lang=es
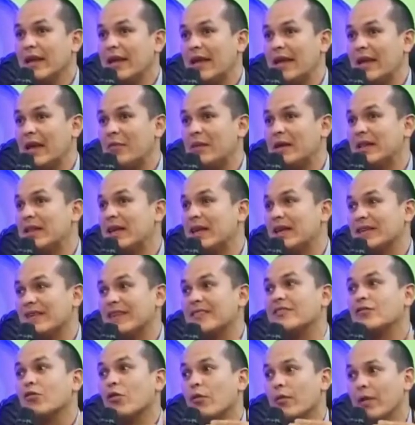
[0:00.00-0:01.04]
y evitar
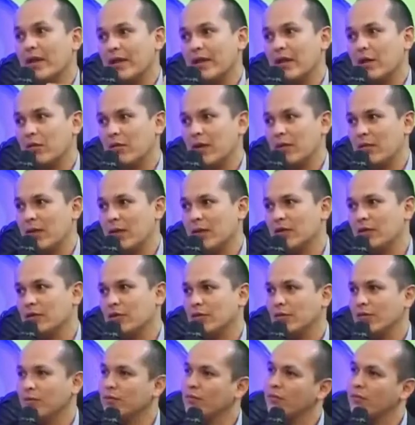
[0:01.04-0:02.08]
ese sobreendeudamiento.